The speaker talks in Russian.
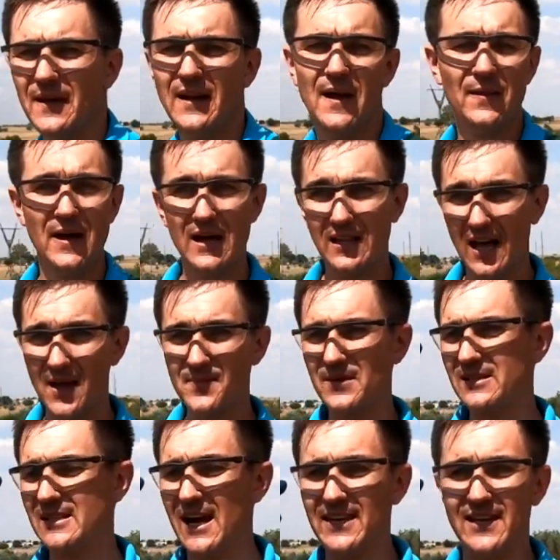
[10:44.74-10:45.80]
на канал,
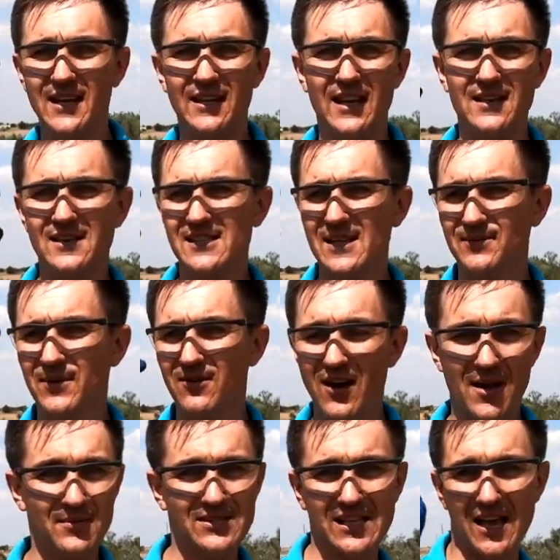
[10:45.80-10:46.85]
обязательно не
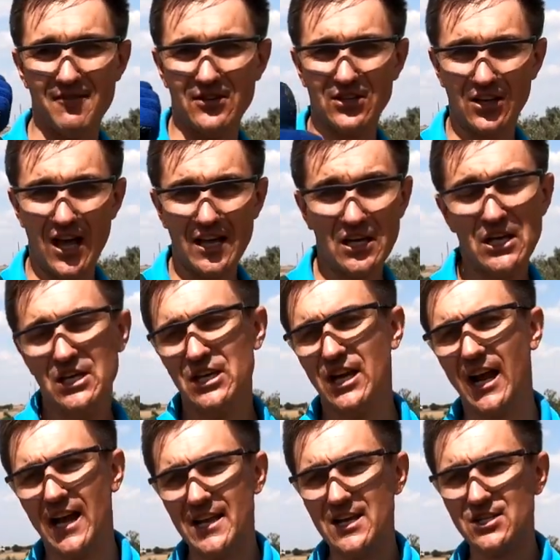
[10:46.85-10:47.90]
забываем ставить лайк и,
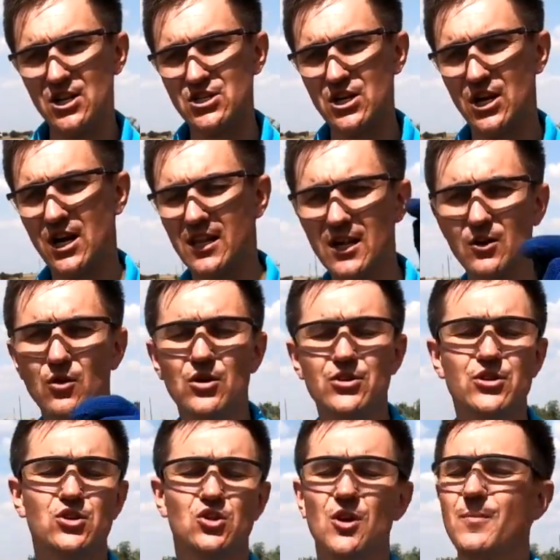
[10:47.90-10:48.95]
конечно же,
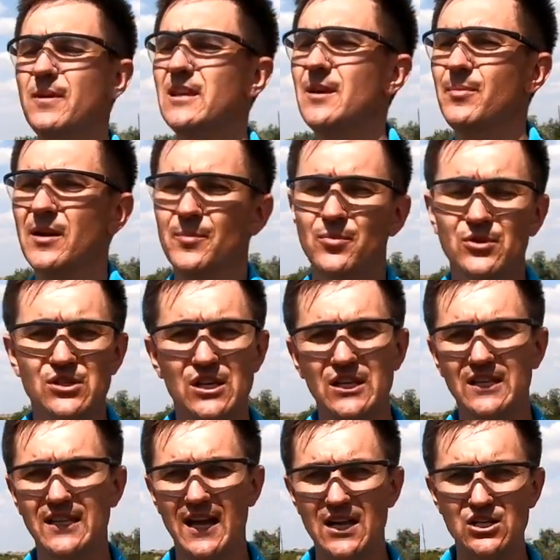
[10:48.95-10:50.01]
колокольчик, чтобы не
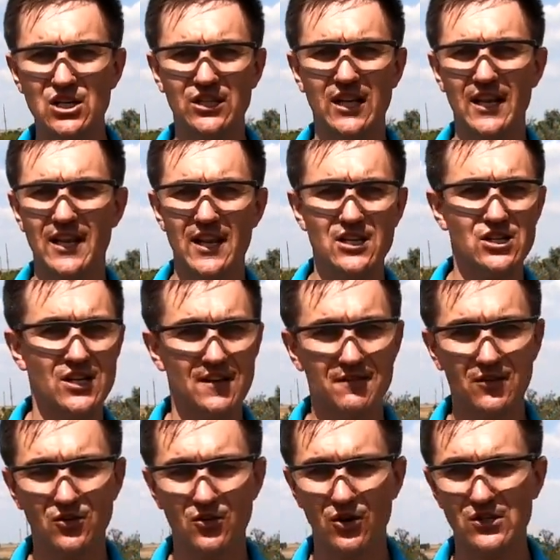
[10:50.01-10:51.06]
пропустить наши дальнейшие
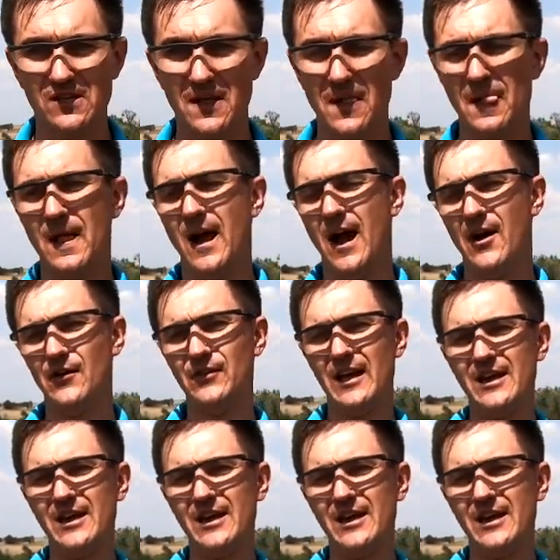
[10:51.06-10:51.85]
видосы. А у